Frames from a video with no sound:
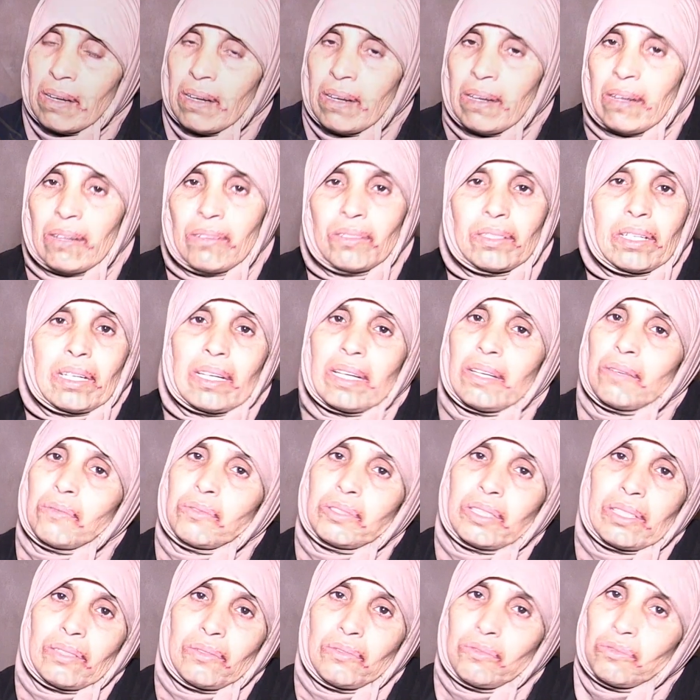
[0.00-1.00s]
اخويا
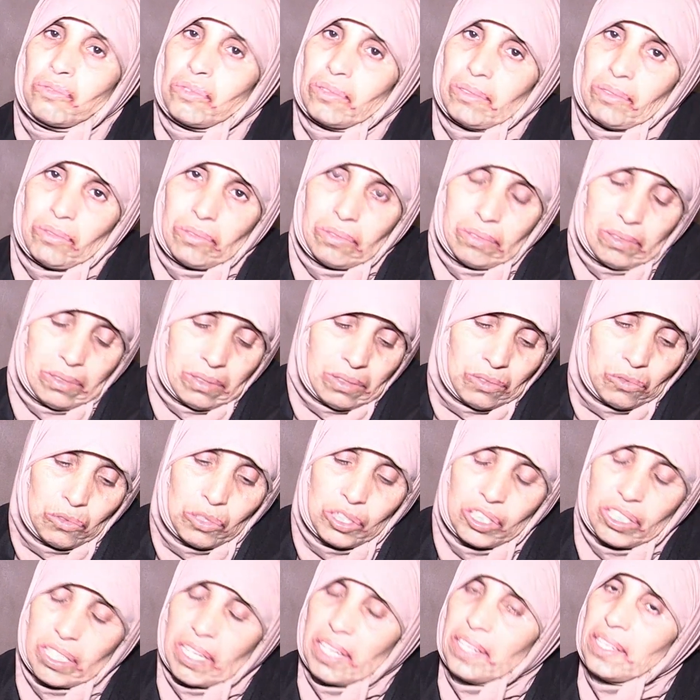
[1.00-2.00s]

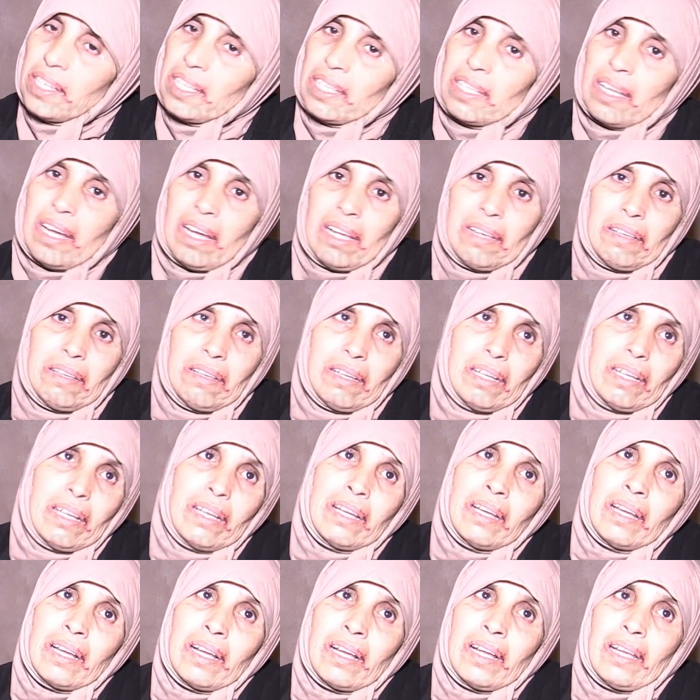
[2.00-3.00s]
نوجه النداء
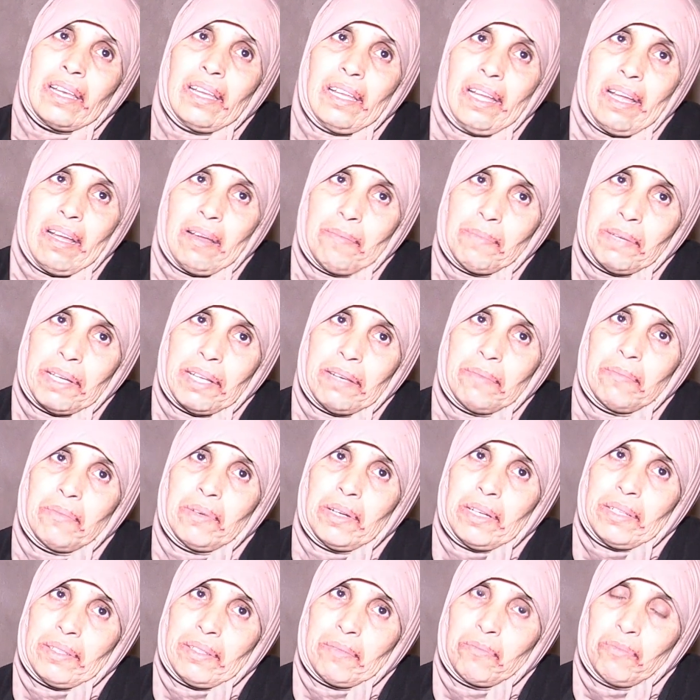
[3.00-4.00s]
للعامل
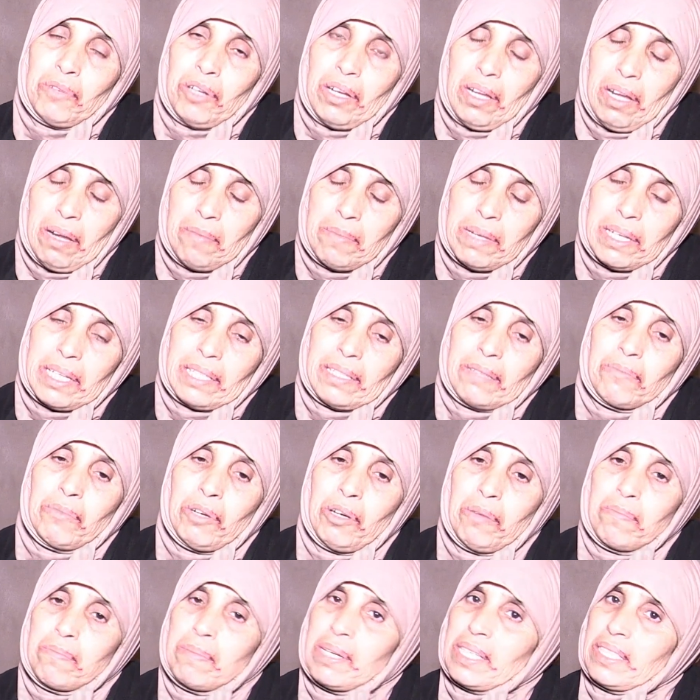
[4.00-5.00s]
المعاملات
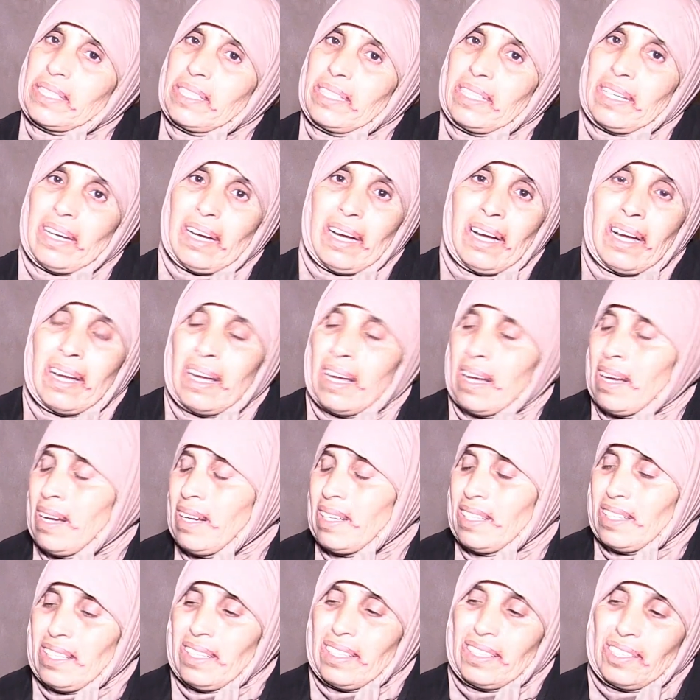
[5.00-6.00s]
المحمديه
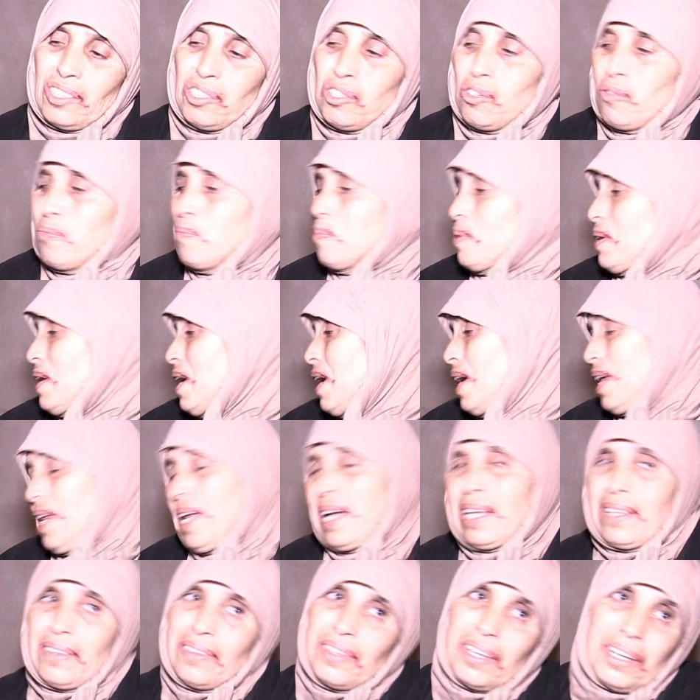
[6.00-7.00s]
يشوف من حال
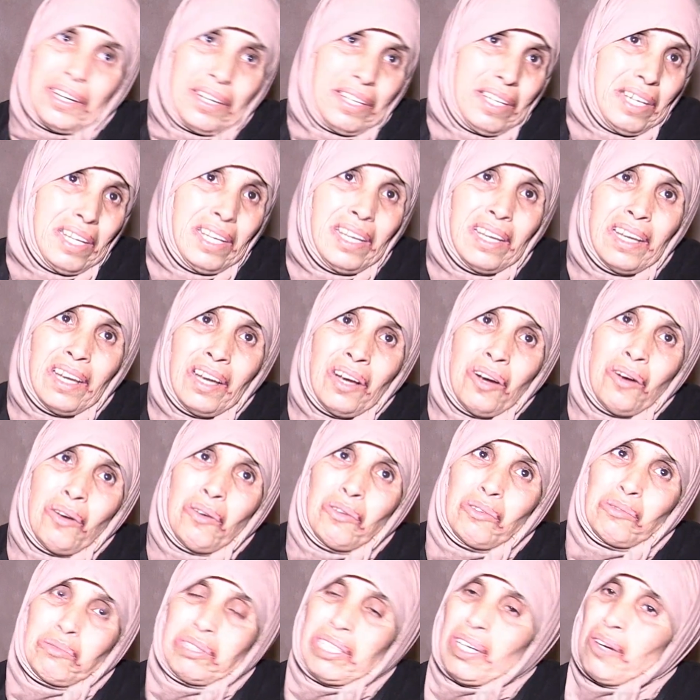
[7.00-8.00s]
هاد الدري
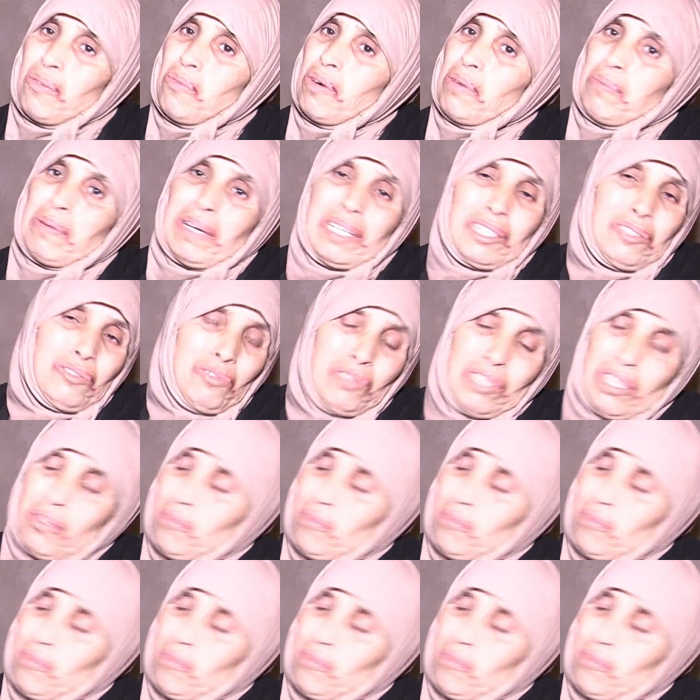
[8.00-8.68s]
وانت هو بغيتو تا